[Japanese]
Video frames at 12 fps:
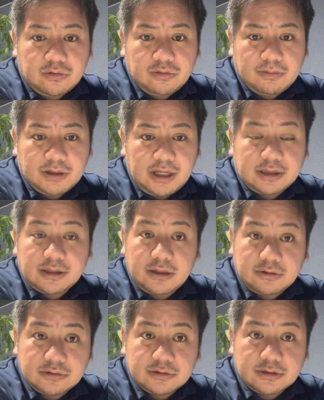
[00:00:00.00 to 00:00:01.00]
まあ、やってい
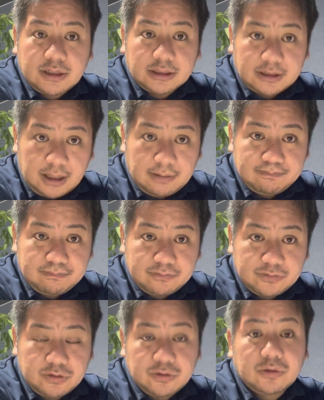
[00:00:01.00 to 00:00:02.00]
る方
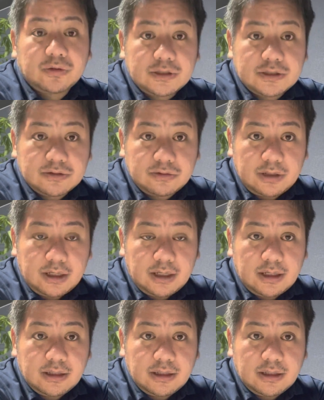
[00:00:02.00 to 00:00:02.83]
ということですので,、